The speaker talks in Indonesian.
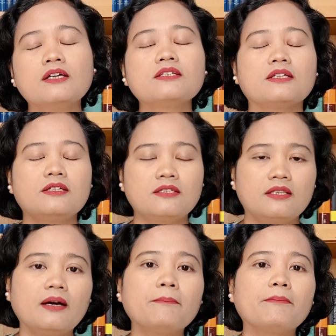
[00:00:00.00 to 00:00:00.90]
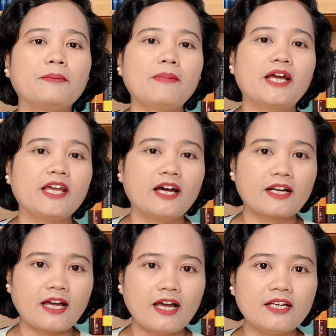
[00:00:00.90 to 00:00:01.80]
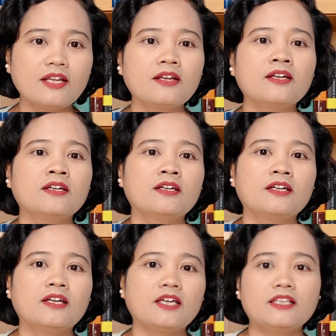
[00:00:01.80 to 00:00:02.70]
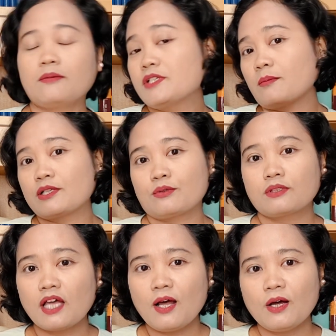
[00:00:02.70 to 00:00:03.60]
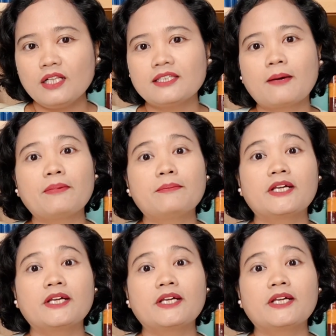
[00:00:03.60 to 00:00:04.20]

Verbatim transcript: sistem pembayaran kita bisa masuk tol tanpa